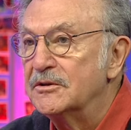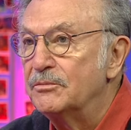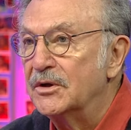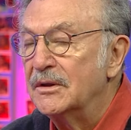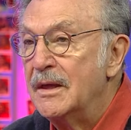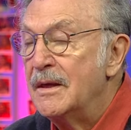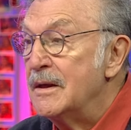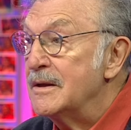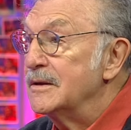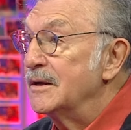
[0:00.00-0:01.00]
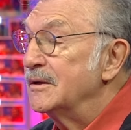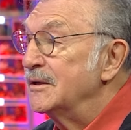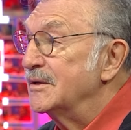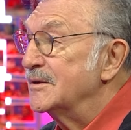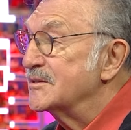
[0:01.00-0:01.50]
etmek. Hı. E,
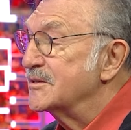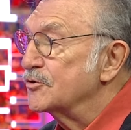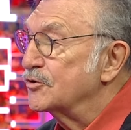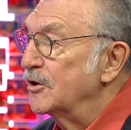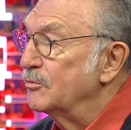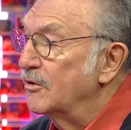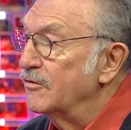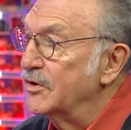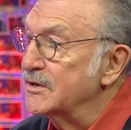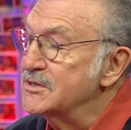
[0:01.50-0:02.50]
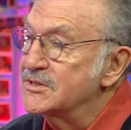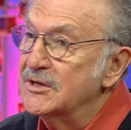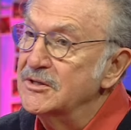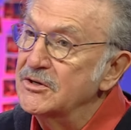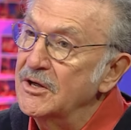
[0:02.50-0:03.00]
İngilizlerin şöyle bir laf var.
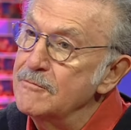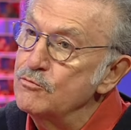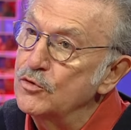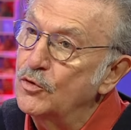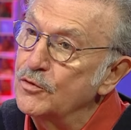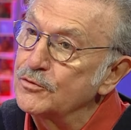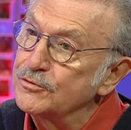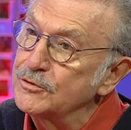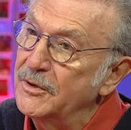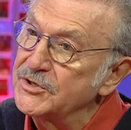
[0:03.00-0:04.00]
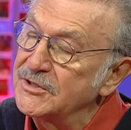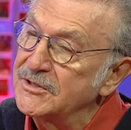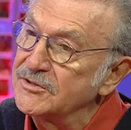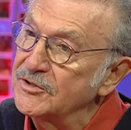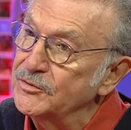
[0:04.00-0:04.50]
İnsanların en büyük korkusu
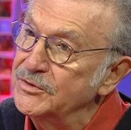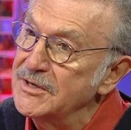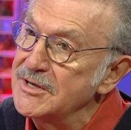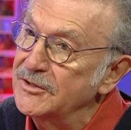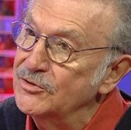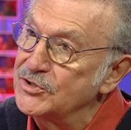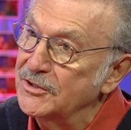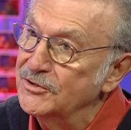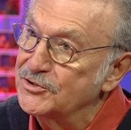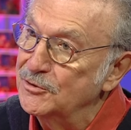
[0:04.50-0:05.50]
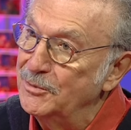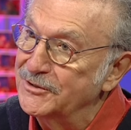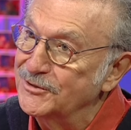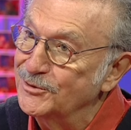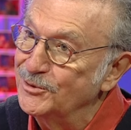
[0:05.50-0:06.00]
başkaları tarafından yanlış
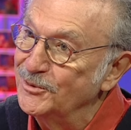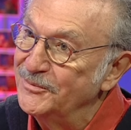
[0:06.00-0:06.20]
anlaşılmaktır diyor.